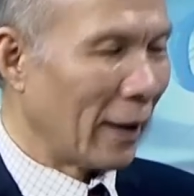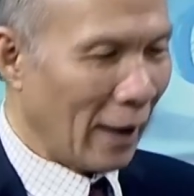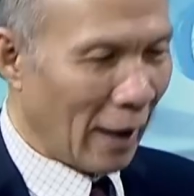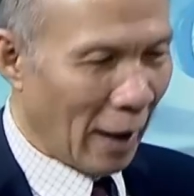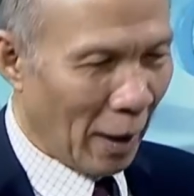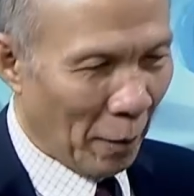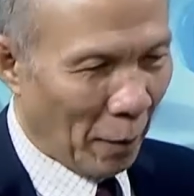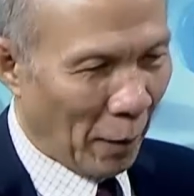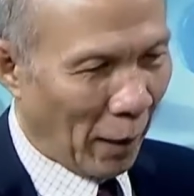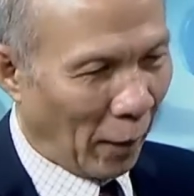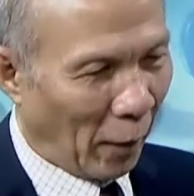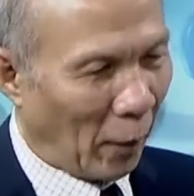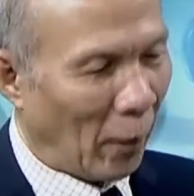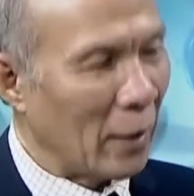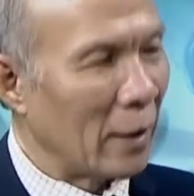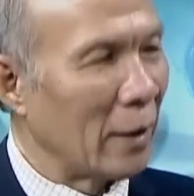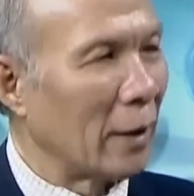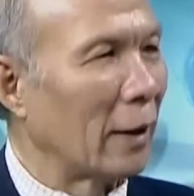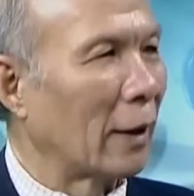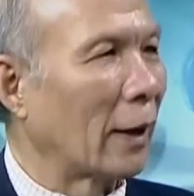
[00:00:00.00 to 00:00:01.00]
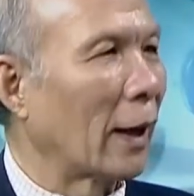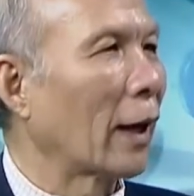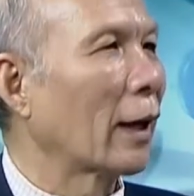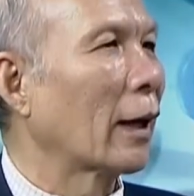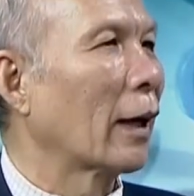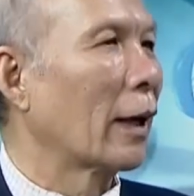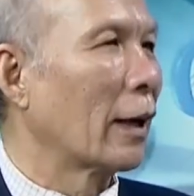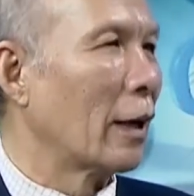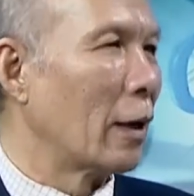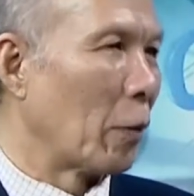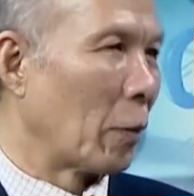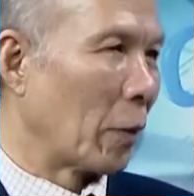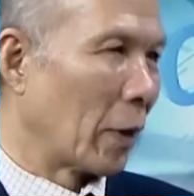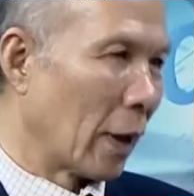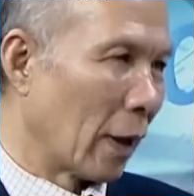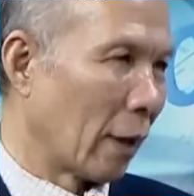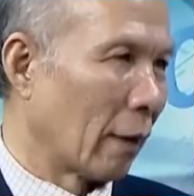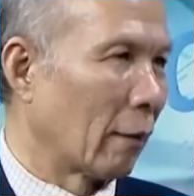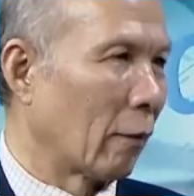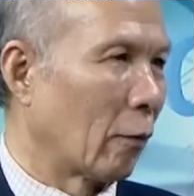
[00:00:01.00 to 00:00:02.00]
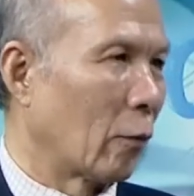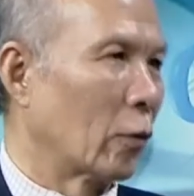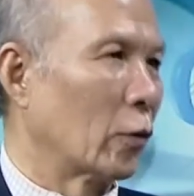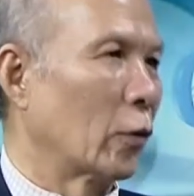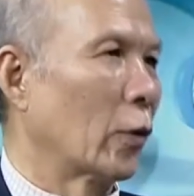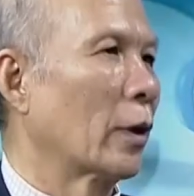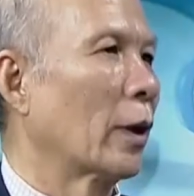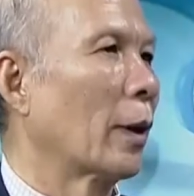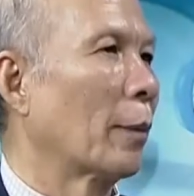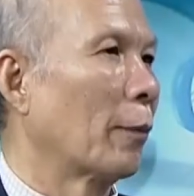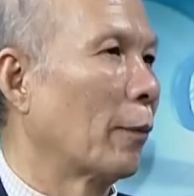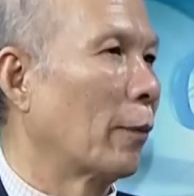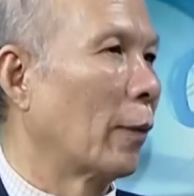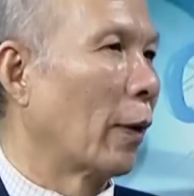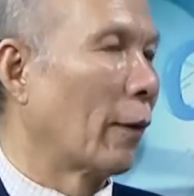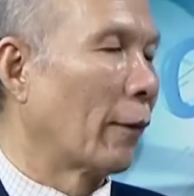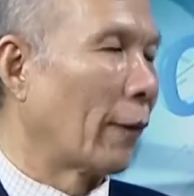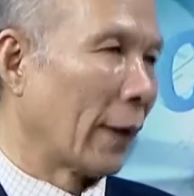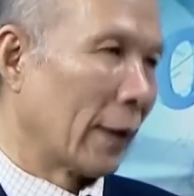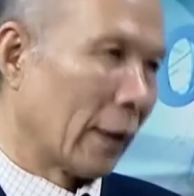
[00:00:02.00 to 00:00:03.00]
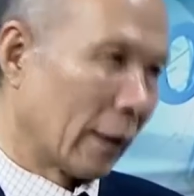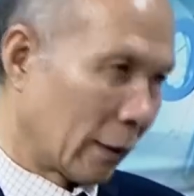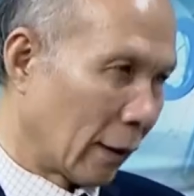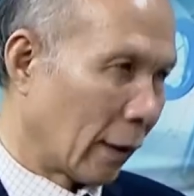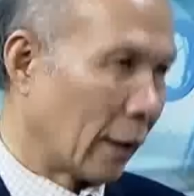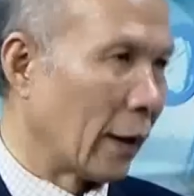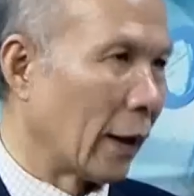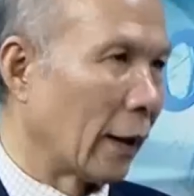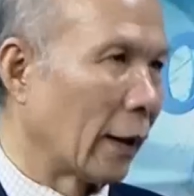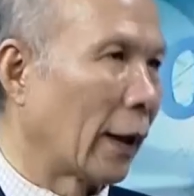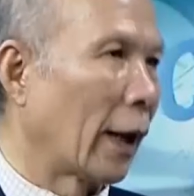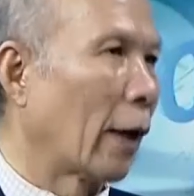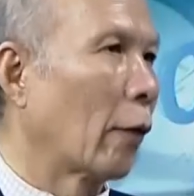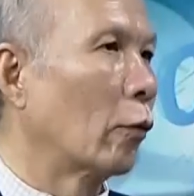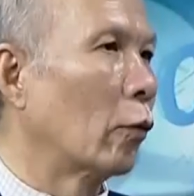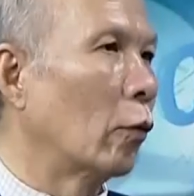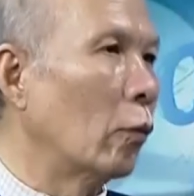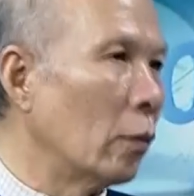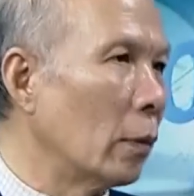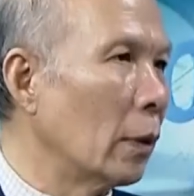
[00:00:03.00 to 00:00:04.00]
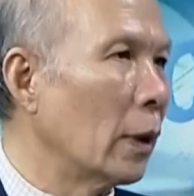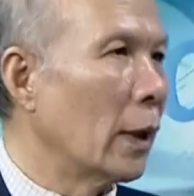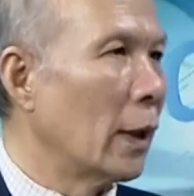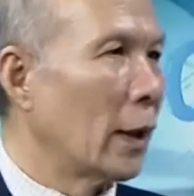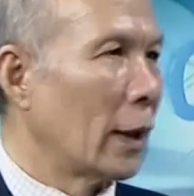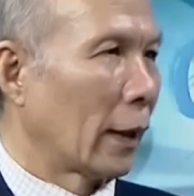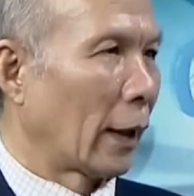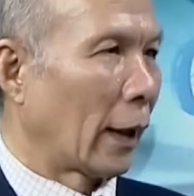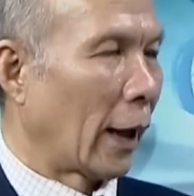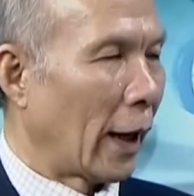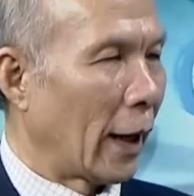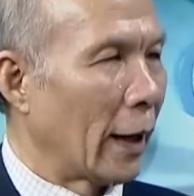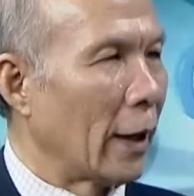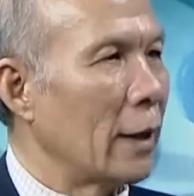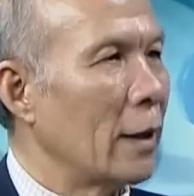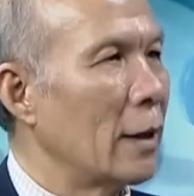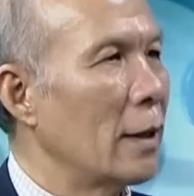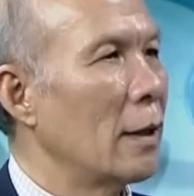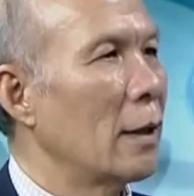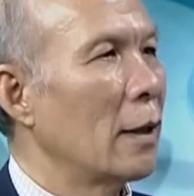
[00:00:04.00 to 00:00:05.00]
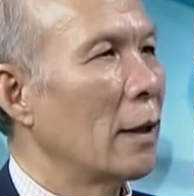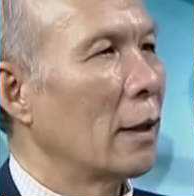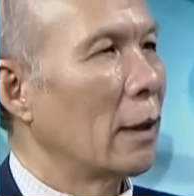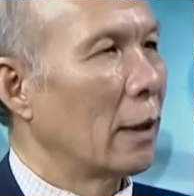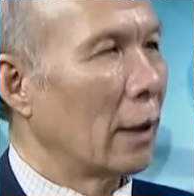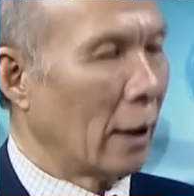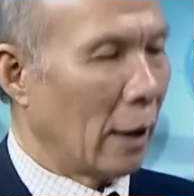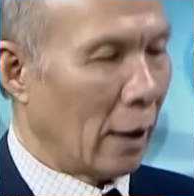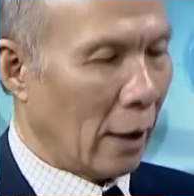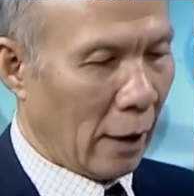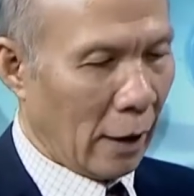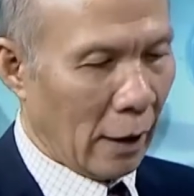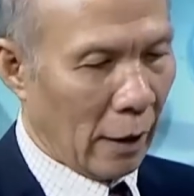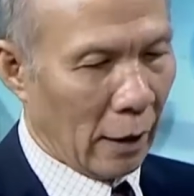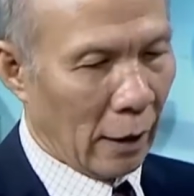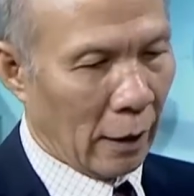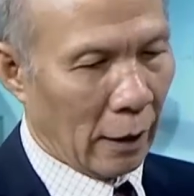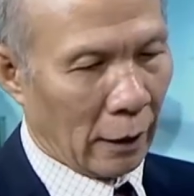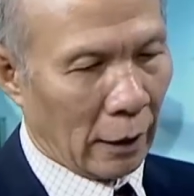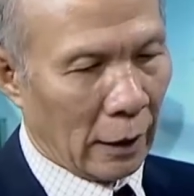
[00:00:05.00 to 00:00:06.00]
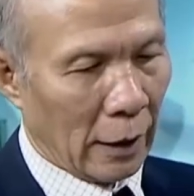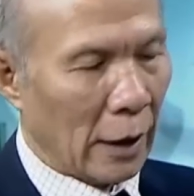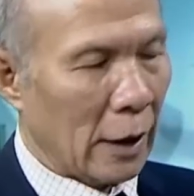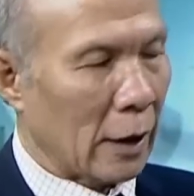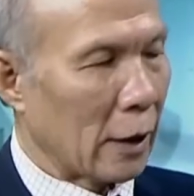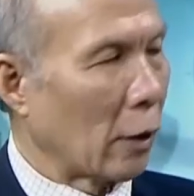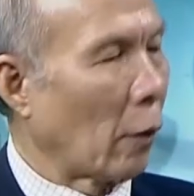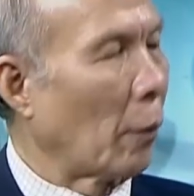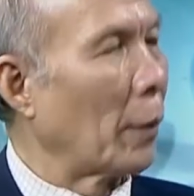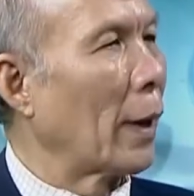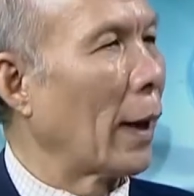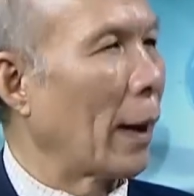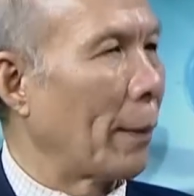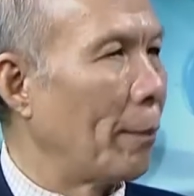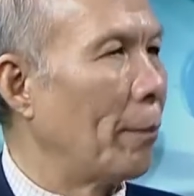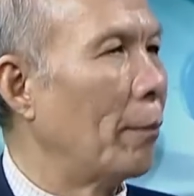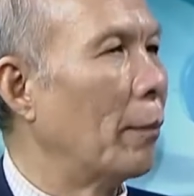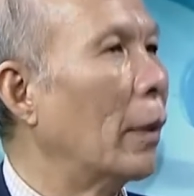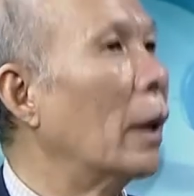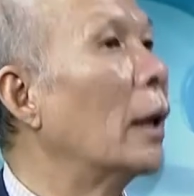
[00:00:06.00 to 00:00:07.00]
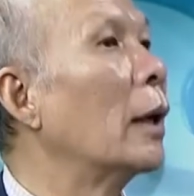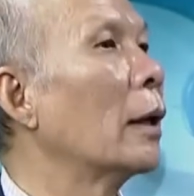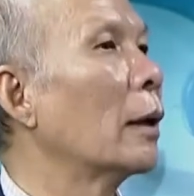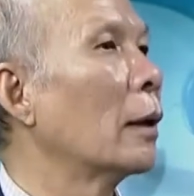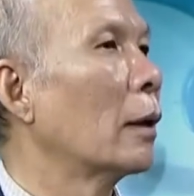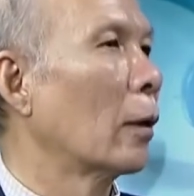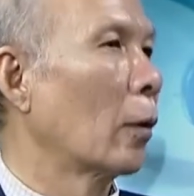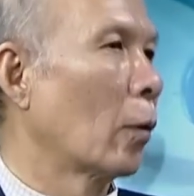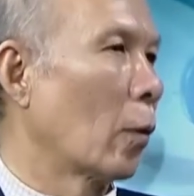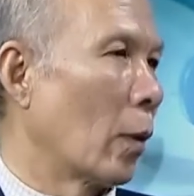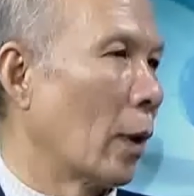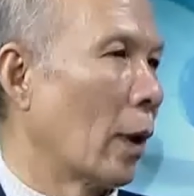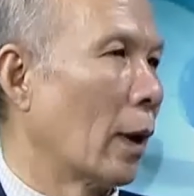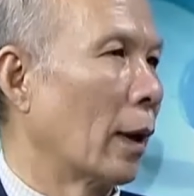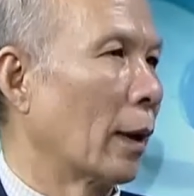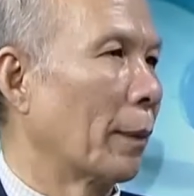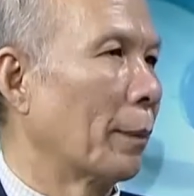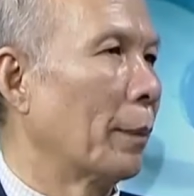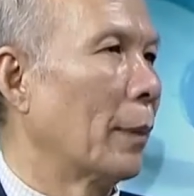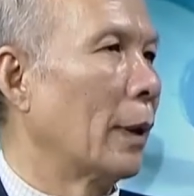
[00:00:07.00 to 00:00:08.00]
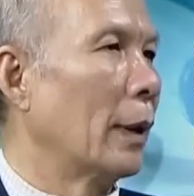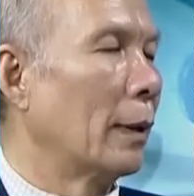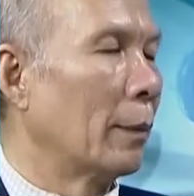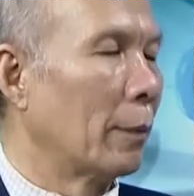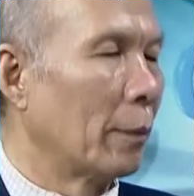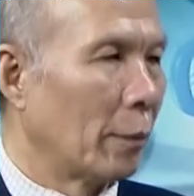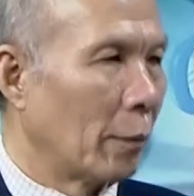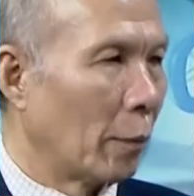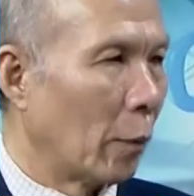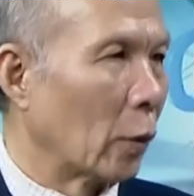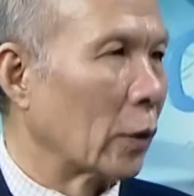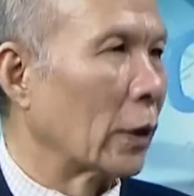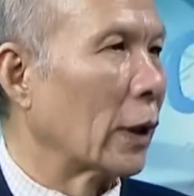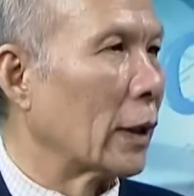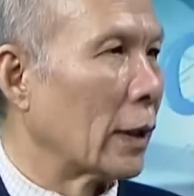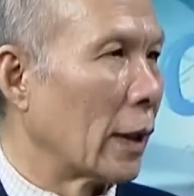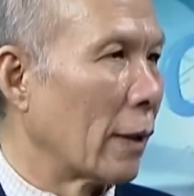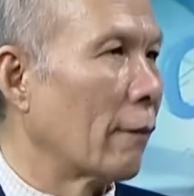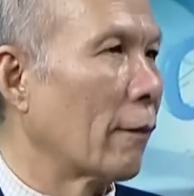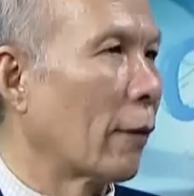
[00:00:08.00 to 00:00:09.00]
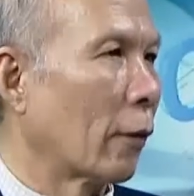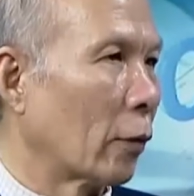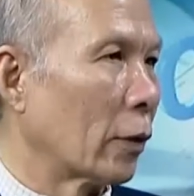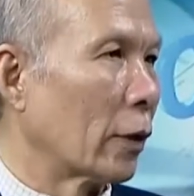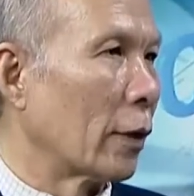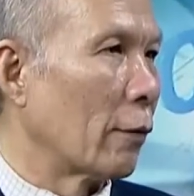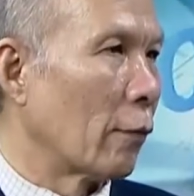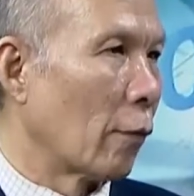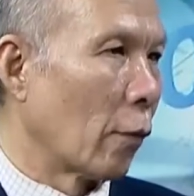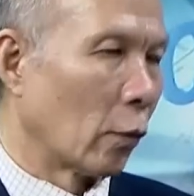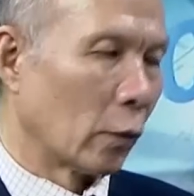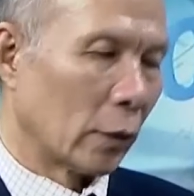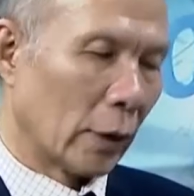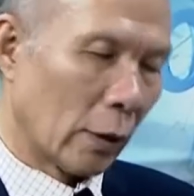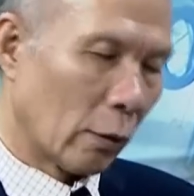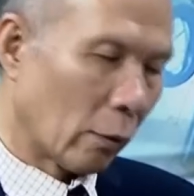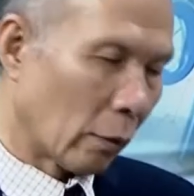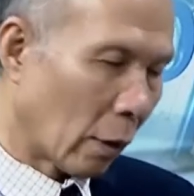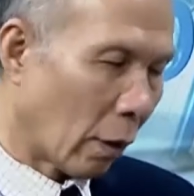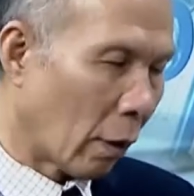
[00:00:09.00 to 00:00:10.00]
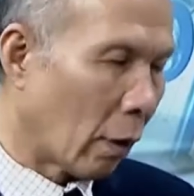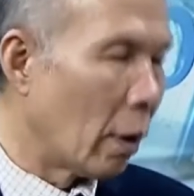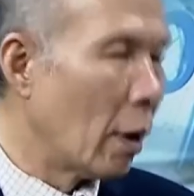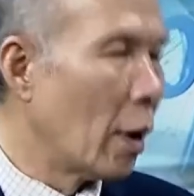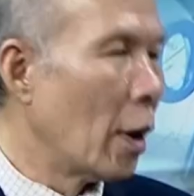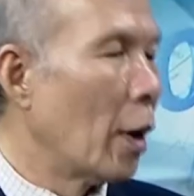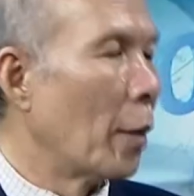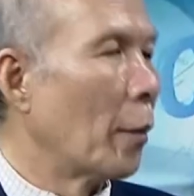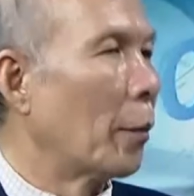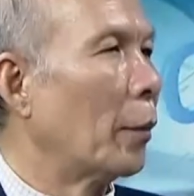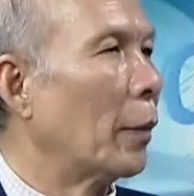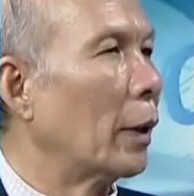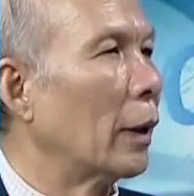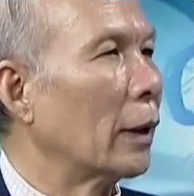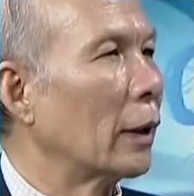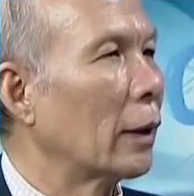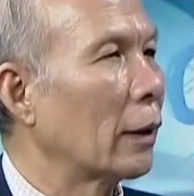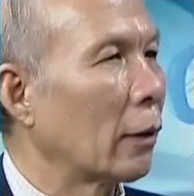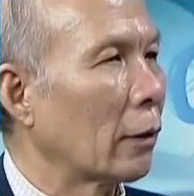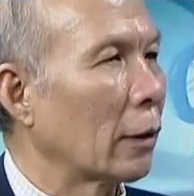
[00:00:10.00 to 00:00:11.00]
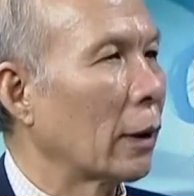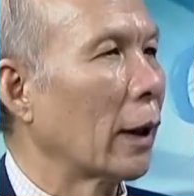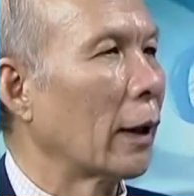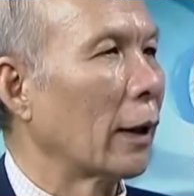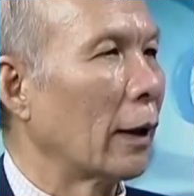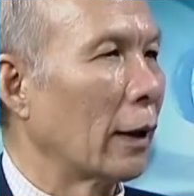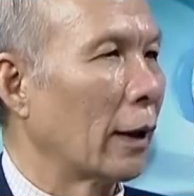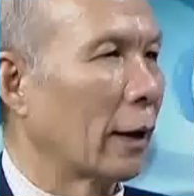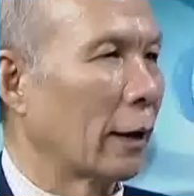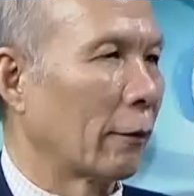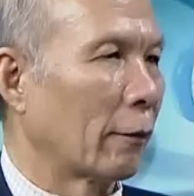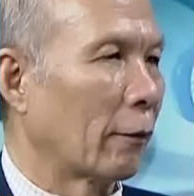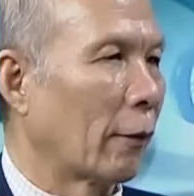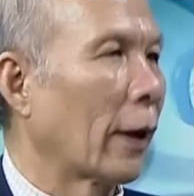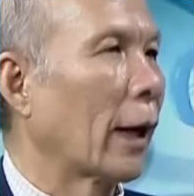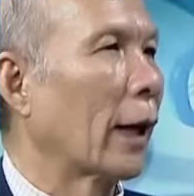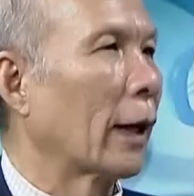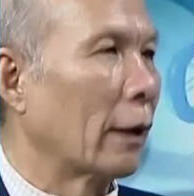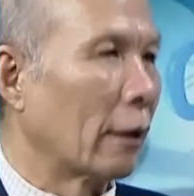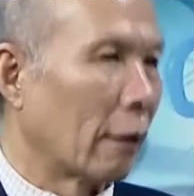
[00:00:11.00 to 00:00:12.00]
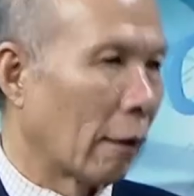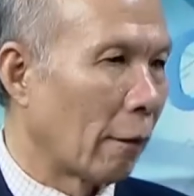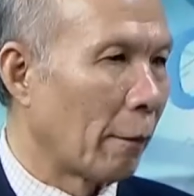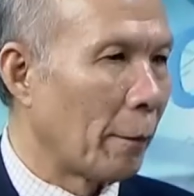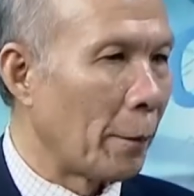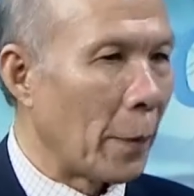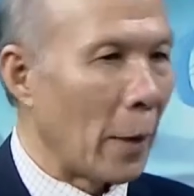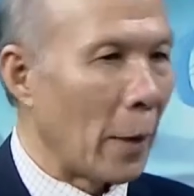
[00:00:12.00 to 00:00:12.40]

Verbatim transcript: để mà coi như các cái điều kiện của doanh nghiệp nó phải được thực hiện theo đúng cái à, Nghị định sáu mươi lăm mới của bên Bộ Tài chính và của Chính phủ, thì lúc đó mới có thể phát hành được.